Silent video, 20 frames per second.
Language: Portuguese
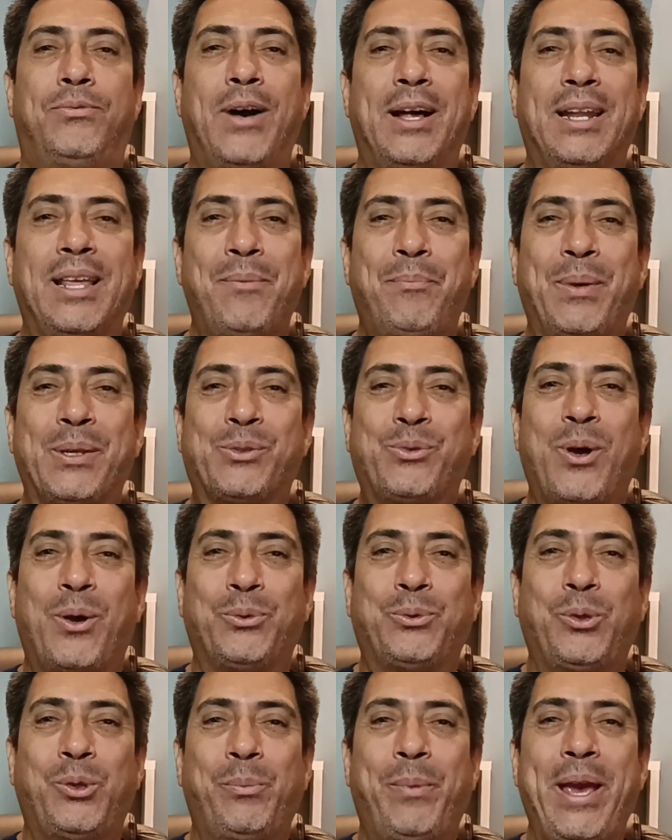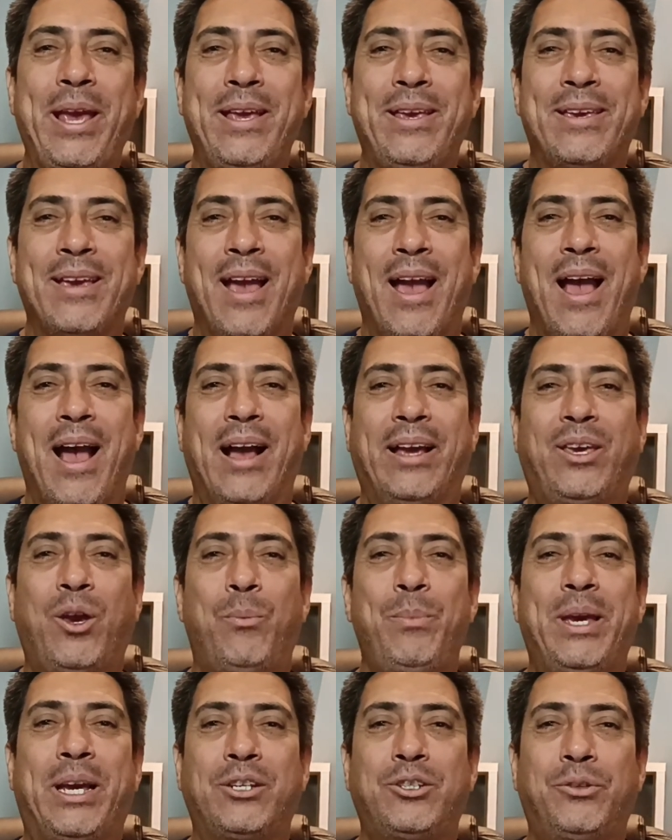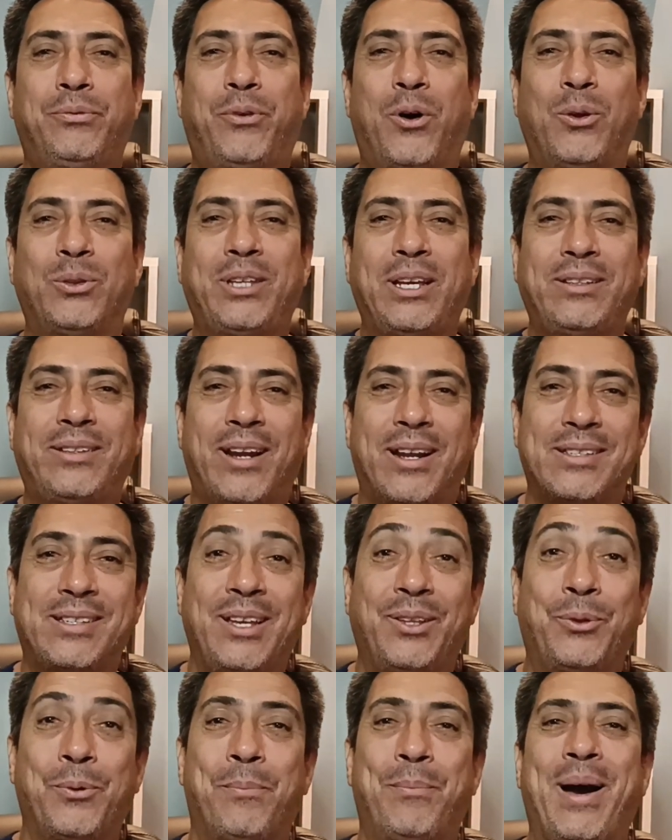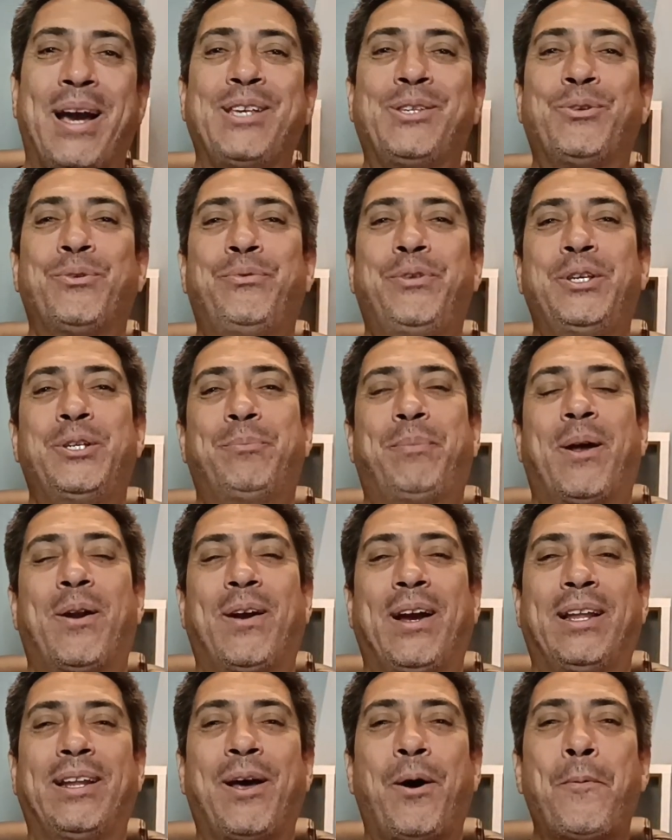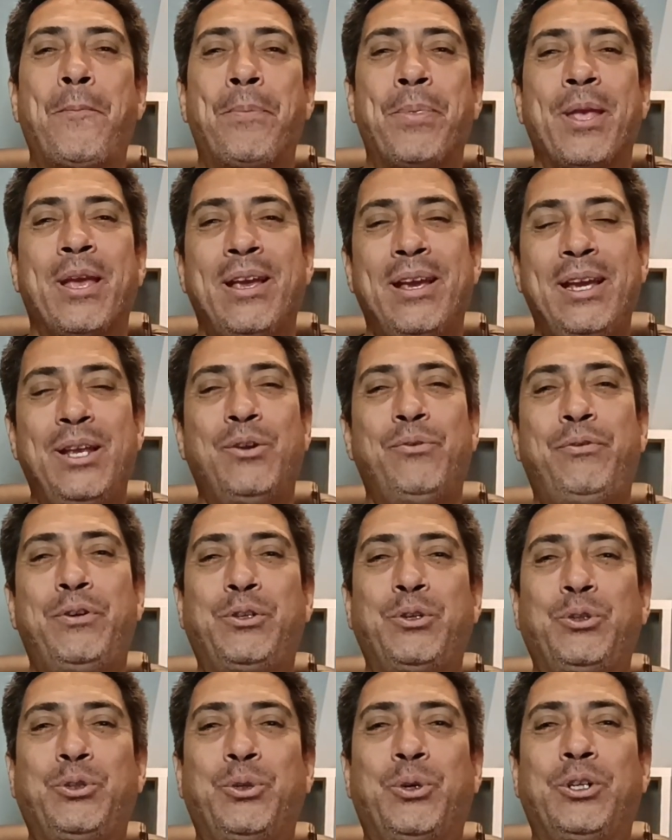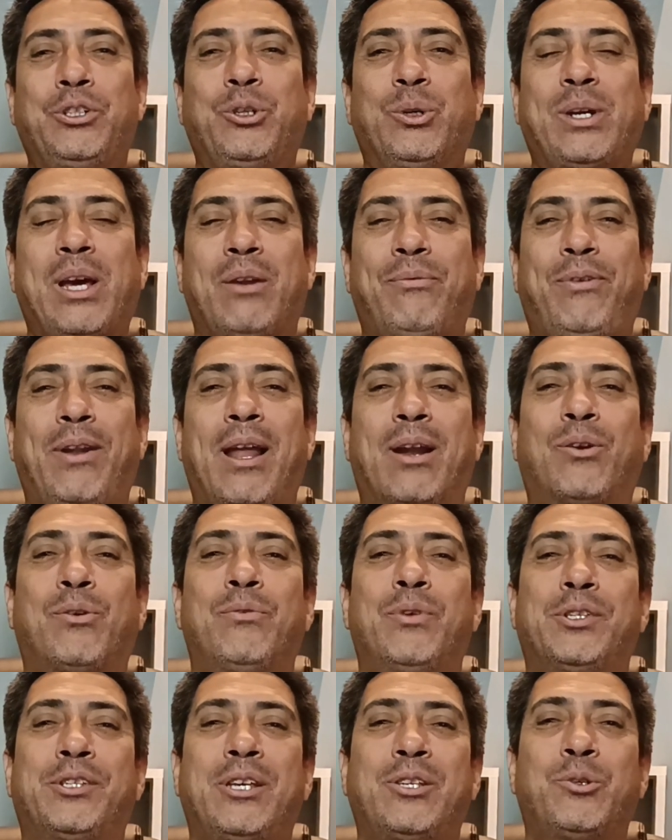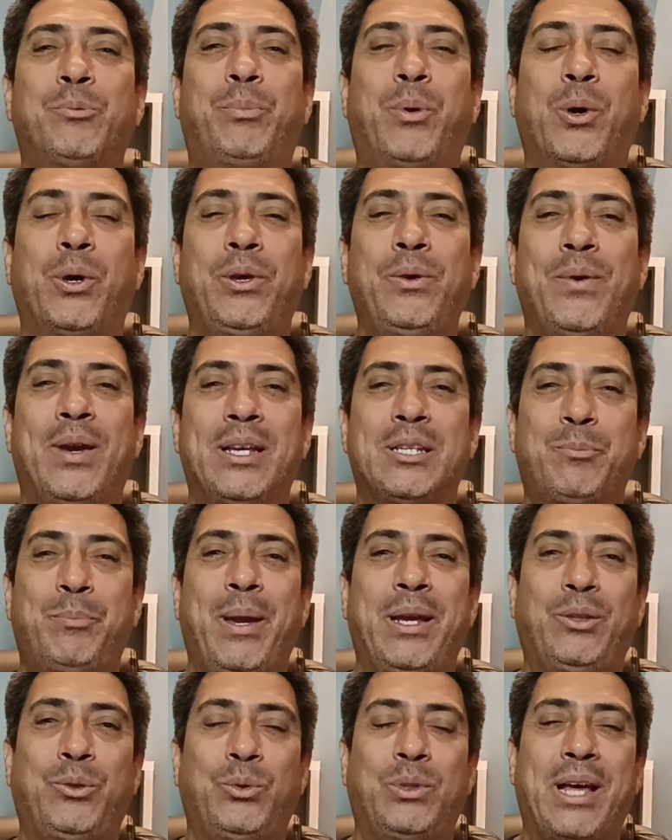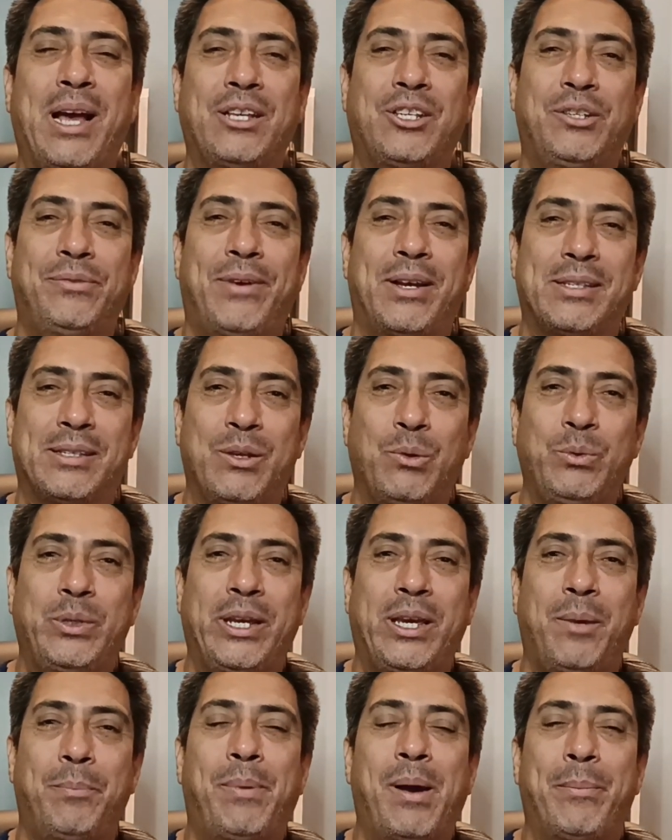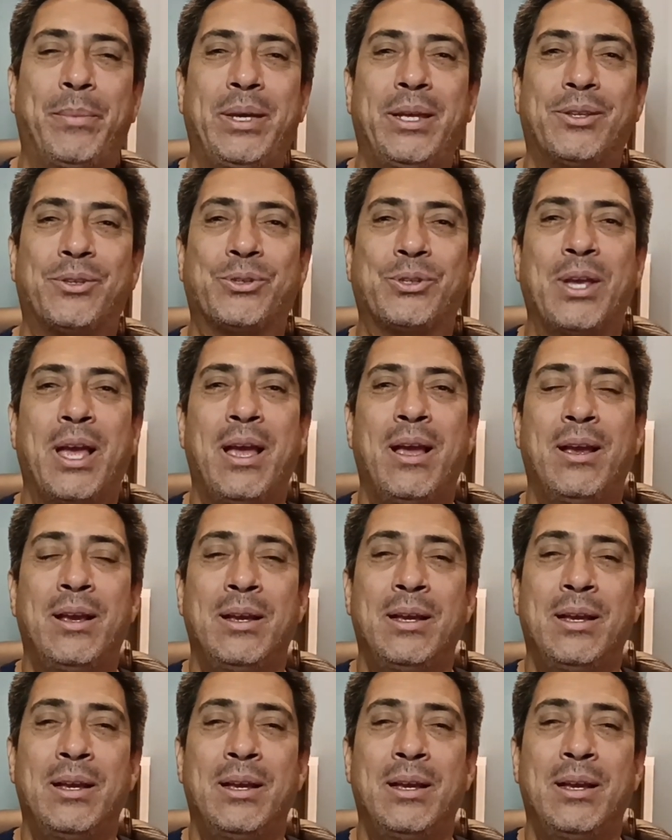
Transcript: Fala aí pessoal, tudo bem? Aqui é o Mica de volta e trazendo mais um vídeo para o canal. E no vídeo de hoje eu quero falar com vocês um pouquinho a respeito da ativação de equipamentos.